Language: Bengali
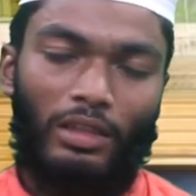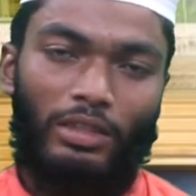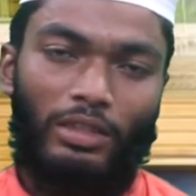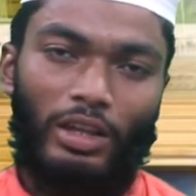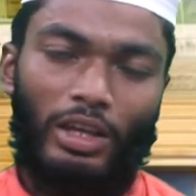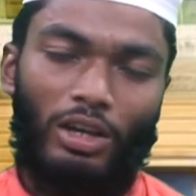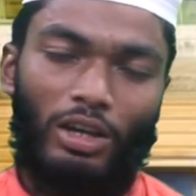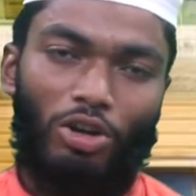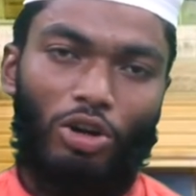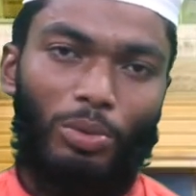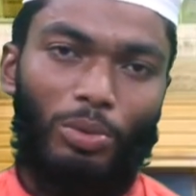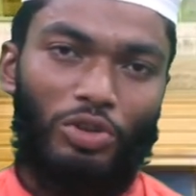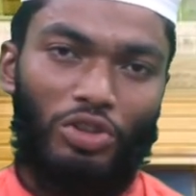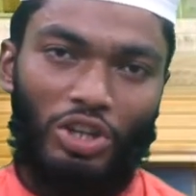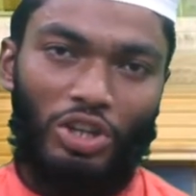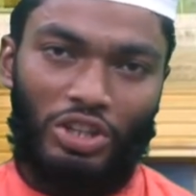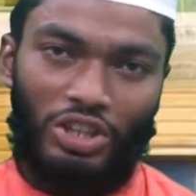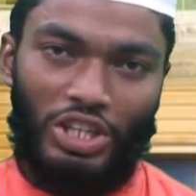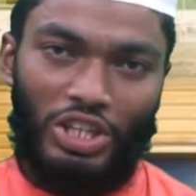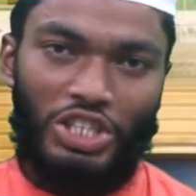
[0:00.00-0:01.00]
যে
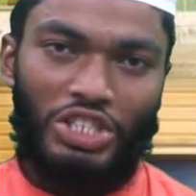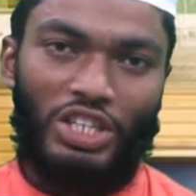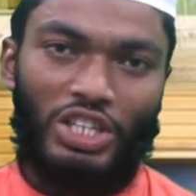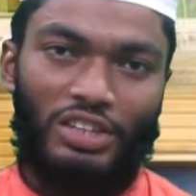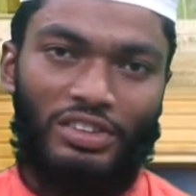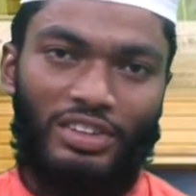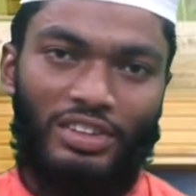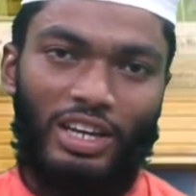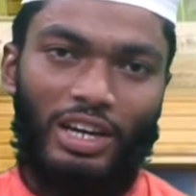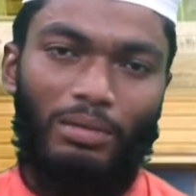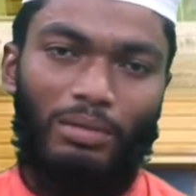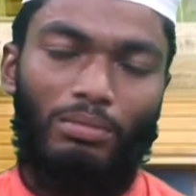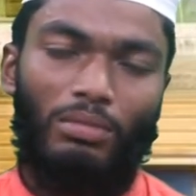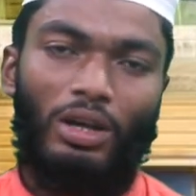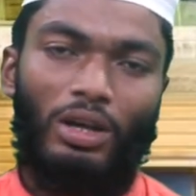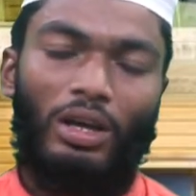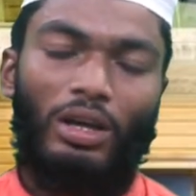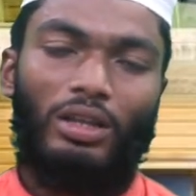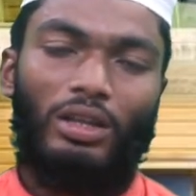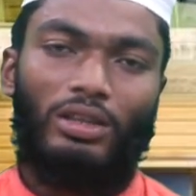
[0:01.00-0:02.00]
রমজানের ত্রিশটা সিয়াম
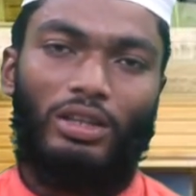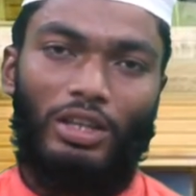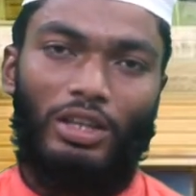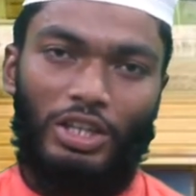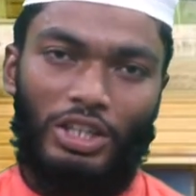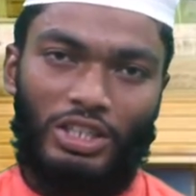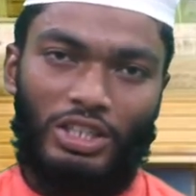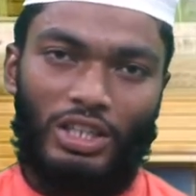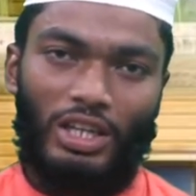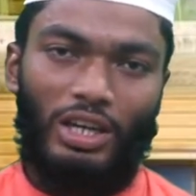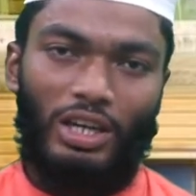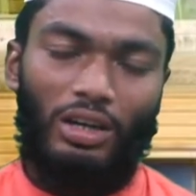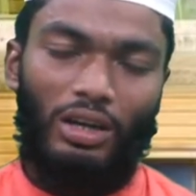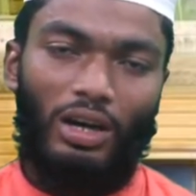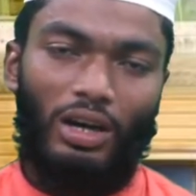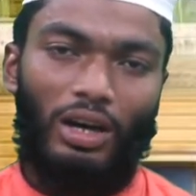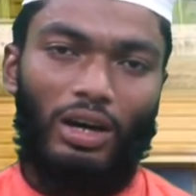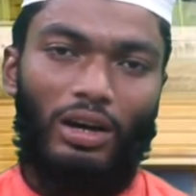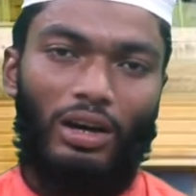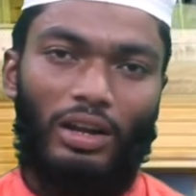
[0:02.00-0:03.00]
তিরিশটা
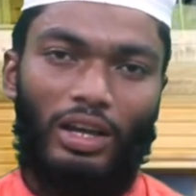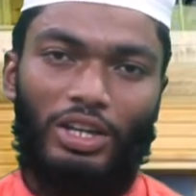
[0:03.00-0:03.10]
আর